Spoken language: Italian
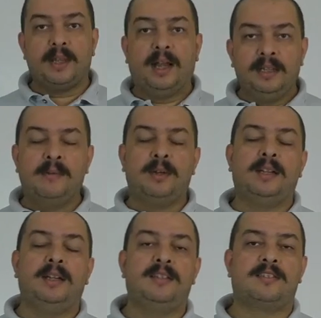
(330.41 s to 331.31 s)
Andiamo a
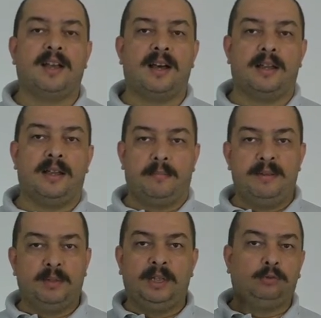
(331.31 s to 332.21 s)
analizzare,
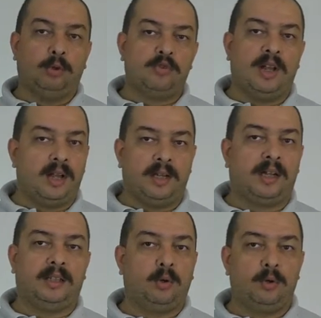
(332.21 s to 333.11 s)
abbiamo detto già la
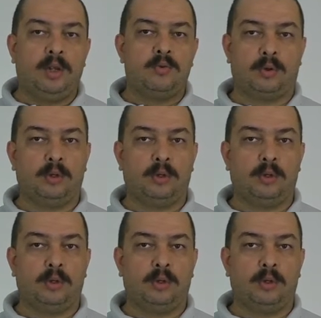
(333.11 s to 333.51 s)
categoria 1,